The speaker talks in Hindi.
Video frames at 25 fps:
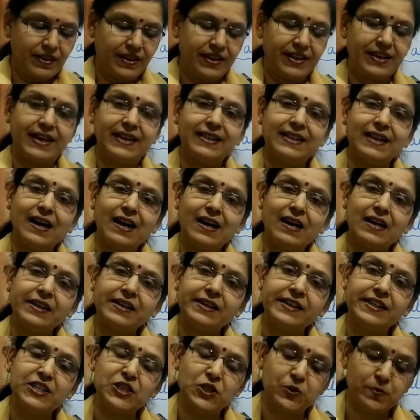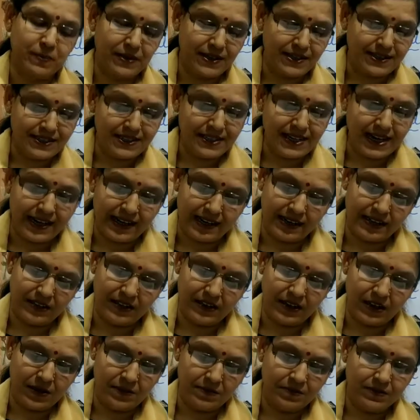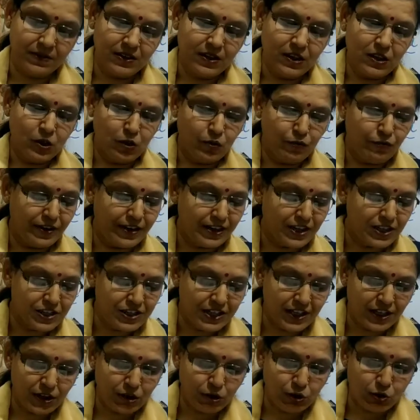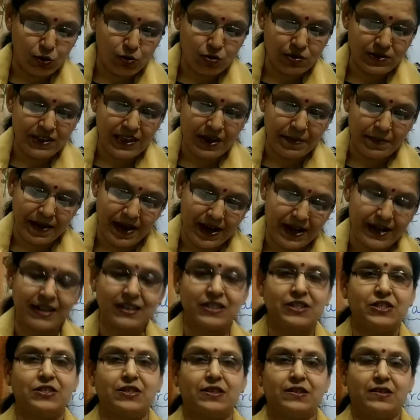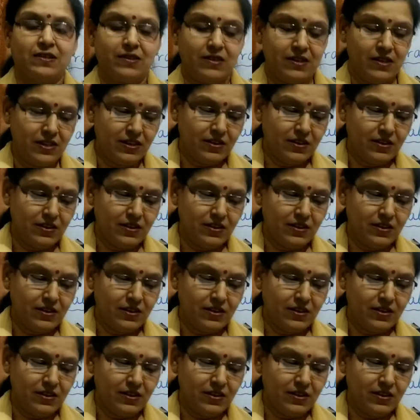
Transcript: यदा ग्रीष्म अनंतरम वर्षा ऋतु समागछत